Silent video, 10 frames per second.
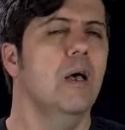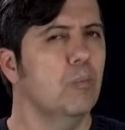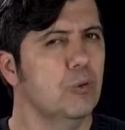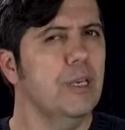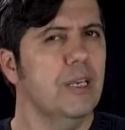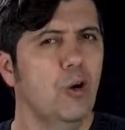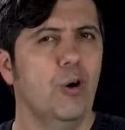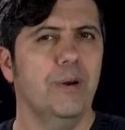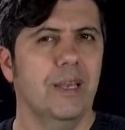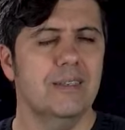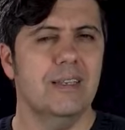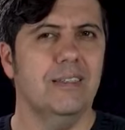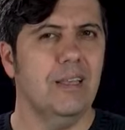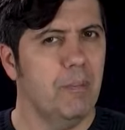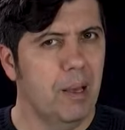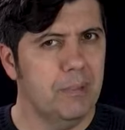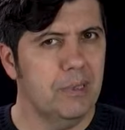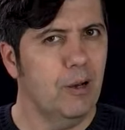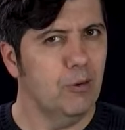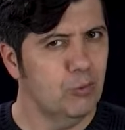Bununla ilgili örnekte zaten ben bir
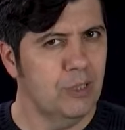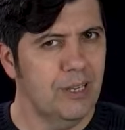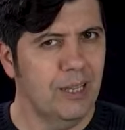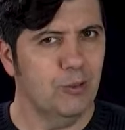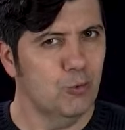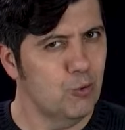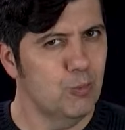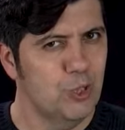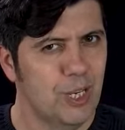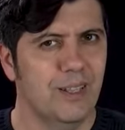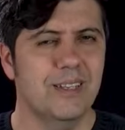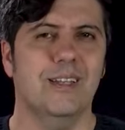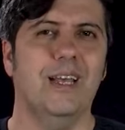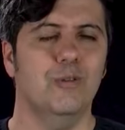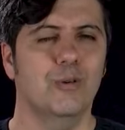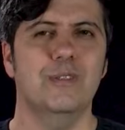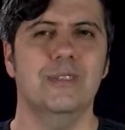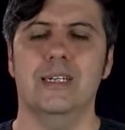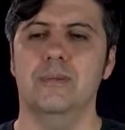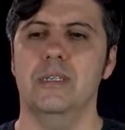daha dikkatli uzun bir şekilde yazarak
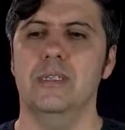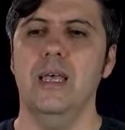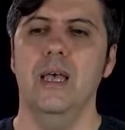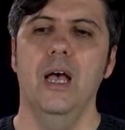gösteririm size.